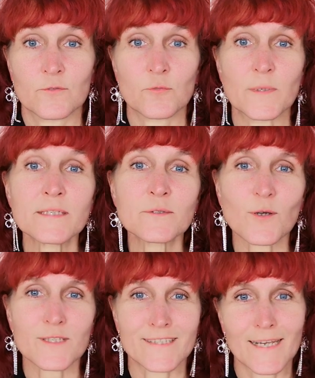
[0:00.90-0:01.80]
Du bist
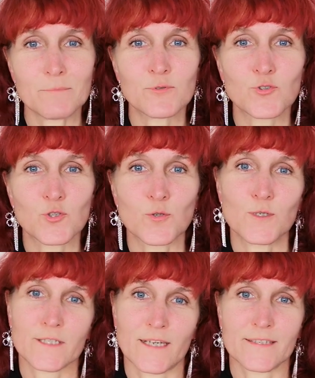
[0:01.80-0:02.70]
doch selbst
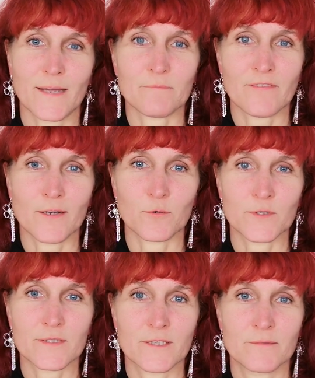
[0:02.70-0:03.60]
schuld an deinem
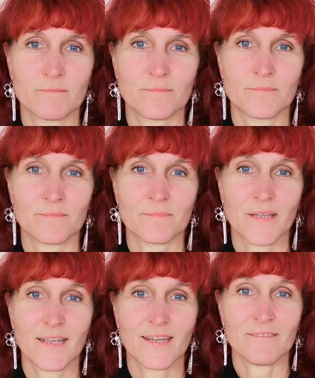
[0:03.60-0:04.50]
Verlust.
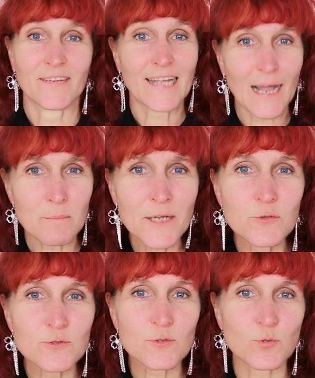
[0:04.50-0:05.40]
Wie kann man
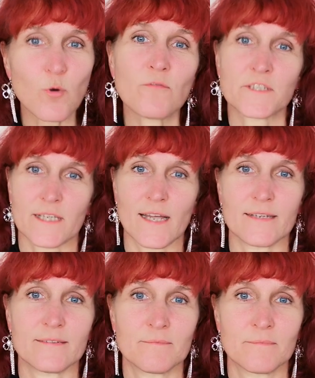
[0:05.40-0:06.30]
nur so doof
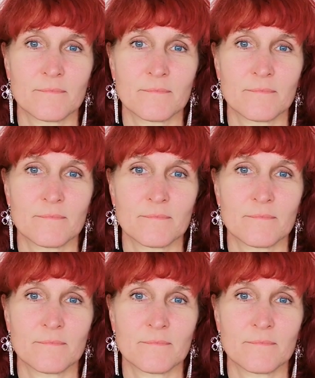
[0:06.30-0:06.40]
sein?